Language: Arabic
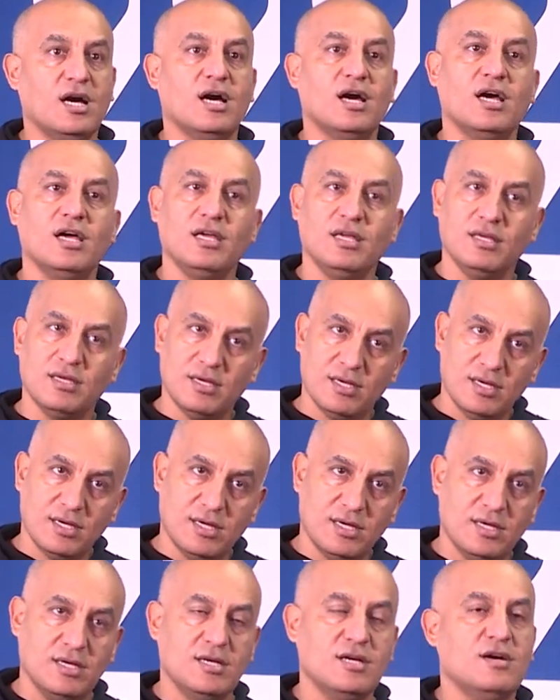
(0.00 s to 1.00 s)

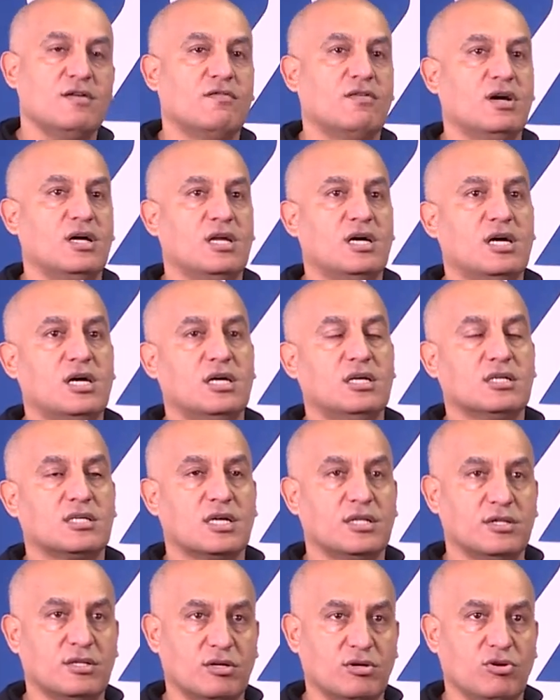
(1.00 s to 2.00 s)
اي فوالا
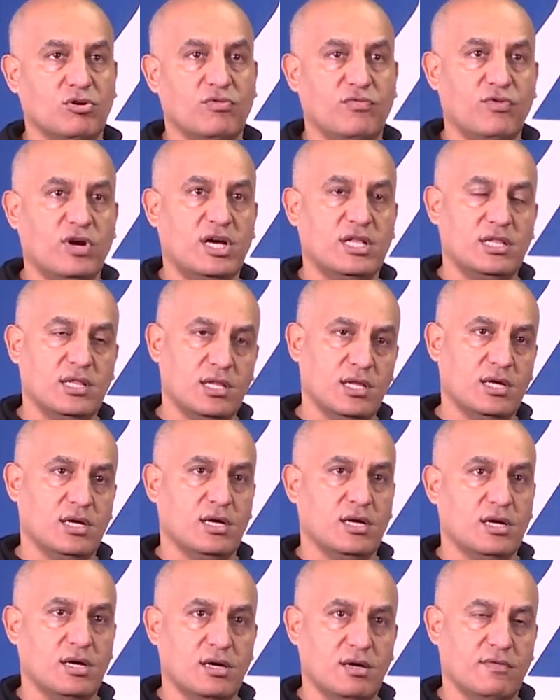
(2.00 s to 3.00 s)
كندخلو فواحد
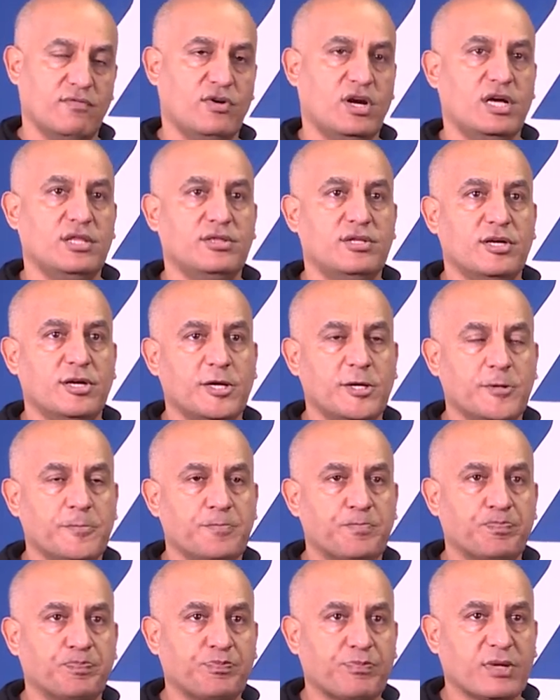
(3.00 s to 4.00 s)
فواحد
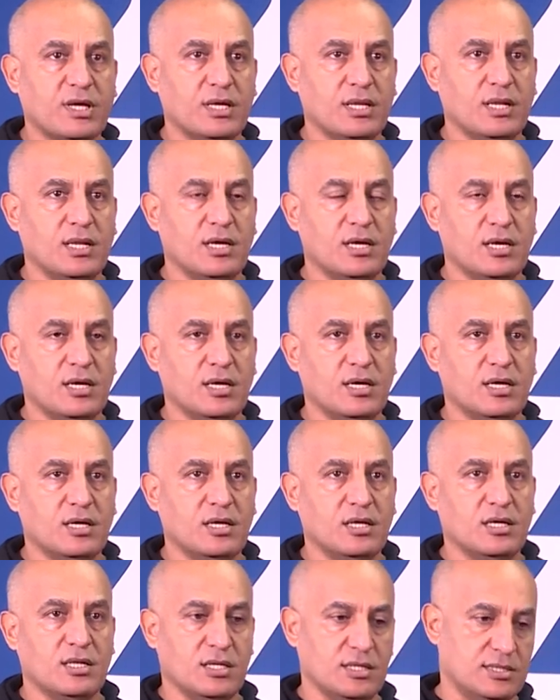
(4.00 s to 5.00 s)

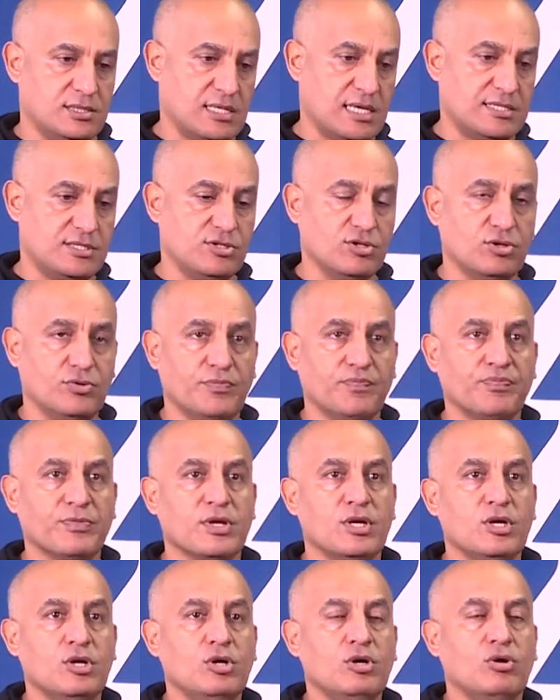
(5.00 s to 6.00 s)
الستاسيون
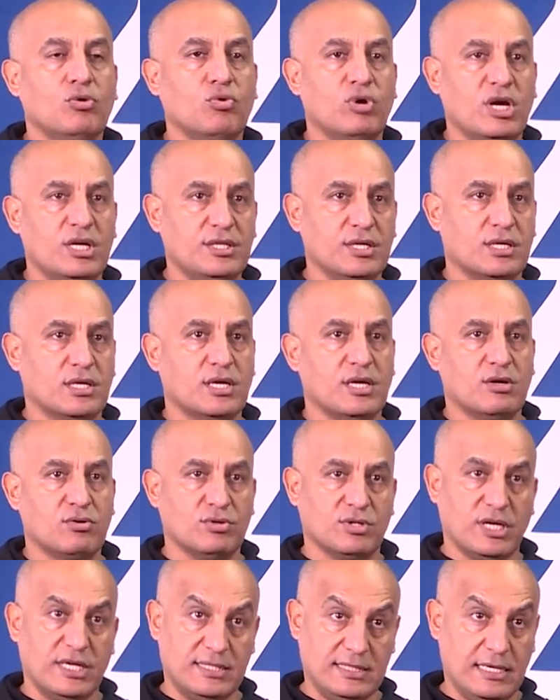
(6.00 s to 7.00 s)
وهذاك
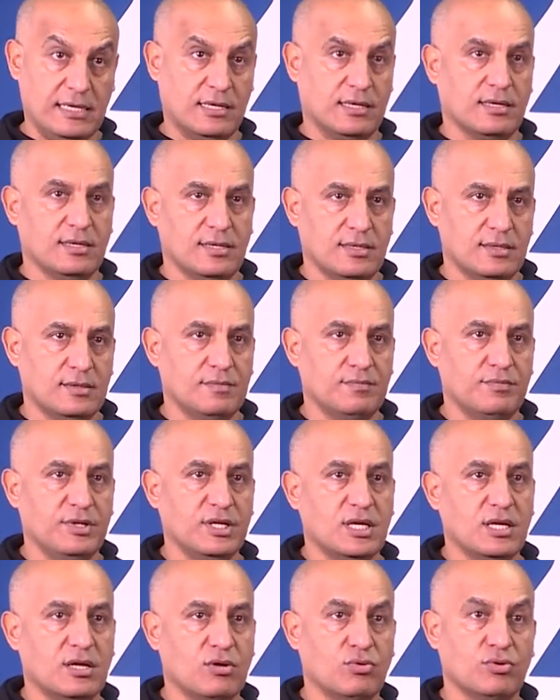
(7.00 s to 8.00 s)
كيكون كيتحرق ملي
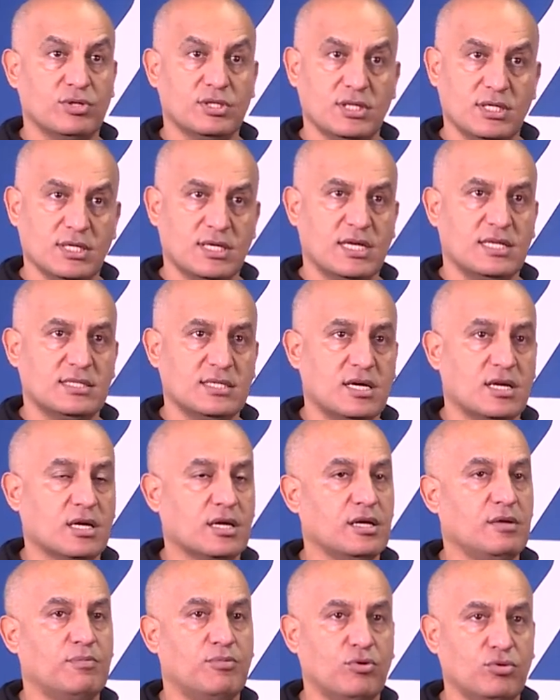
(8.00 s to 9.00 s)
كيكون كيتحرق
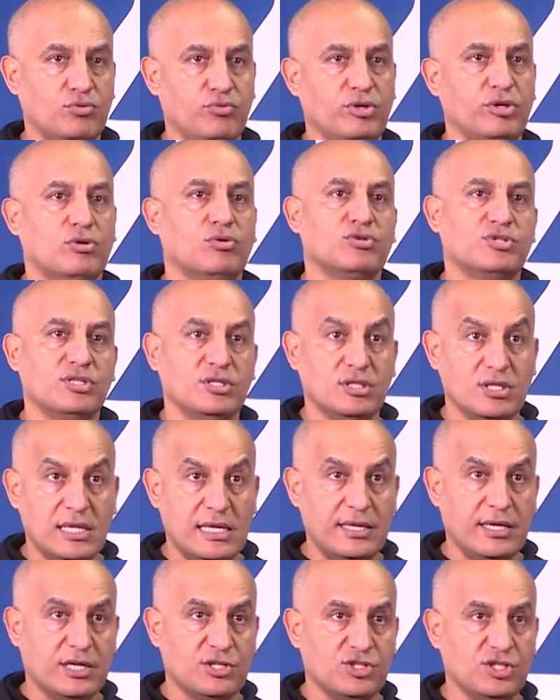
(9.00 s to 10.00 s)
يبرودوي اوسي دي
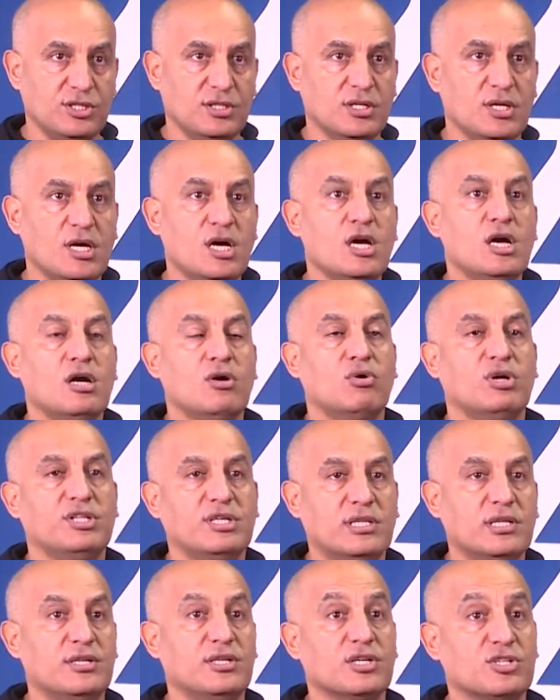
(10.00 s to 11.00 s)
لينيرجي
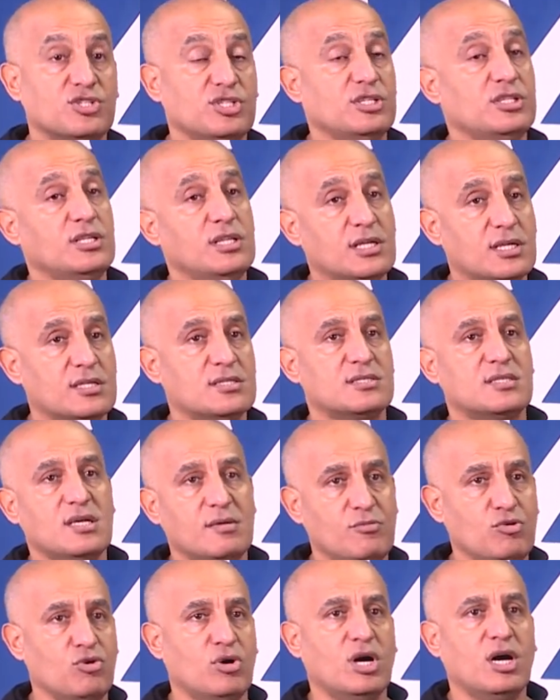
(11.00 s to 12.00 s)
وهذيك الانرجي هي اللي
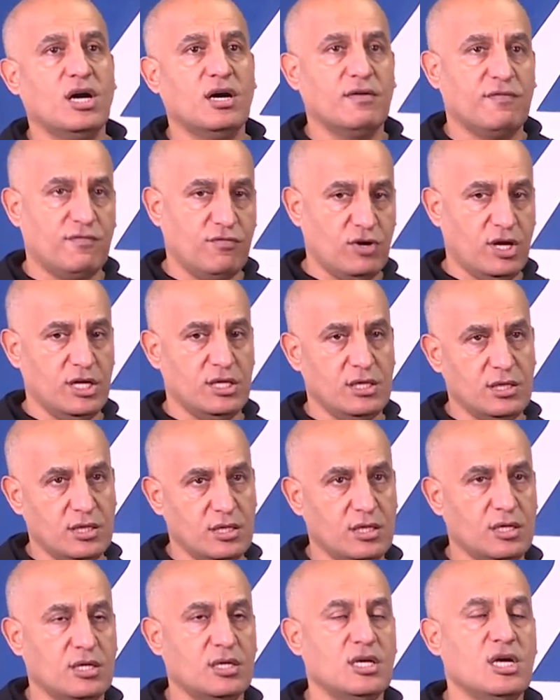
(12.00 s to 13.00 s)
كنستعملوها في واحد
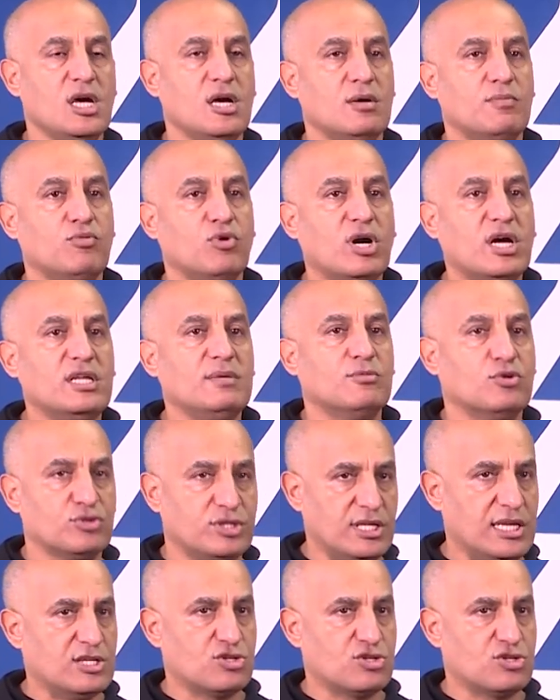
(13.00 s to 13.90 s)
بوغ اليمونتي لا